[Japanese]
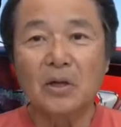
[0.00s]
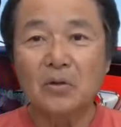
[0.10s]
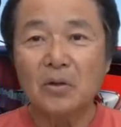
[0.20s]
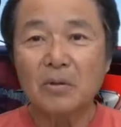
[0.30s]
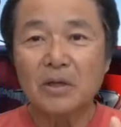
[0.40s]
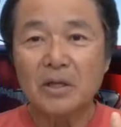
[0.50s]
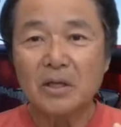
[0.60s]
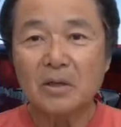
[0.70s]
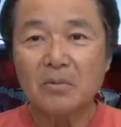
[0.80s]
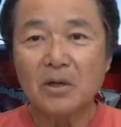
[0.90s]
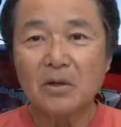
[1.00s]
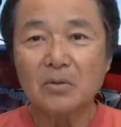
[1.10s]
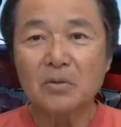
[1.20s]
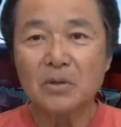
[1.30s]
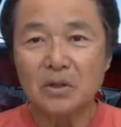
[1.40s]
例えば切り株がある
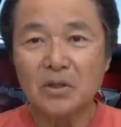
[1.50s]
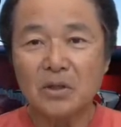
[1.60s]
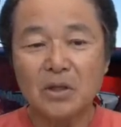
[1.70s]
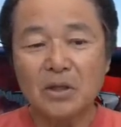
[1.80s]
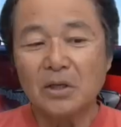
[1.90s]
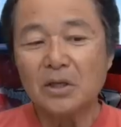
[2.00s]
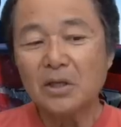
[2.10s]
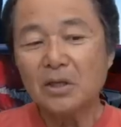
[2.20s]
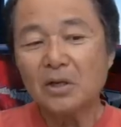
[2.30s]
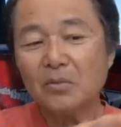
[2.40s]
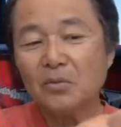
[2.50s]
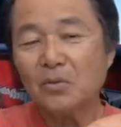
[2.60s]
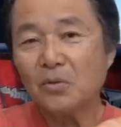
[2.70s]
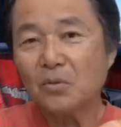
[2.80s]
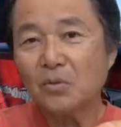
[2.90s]
ときに、切り株の
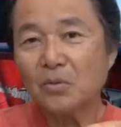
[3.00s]
横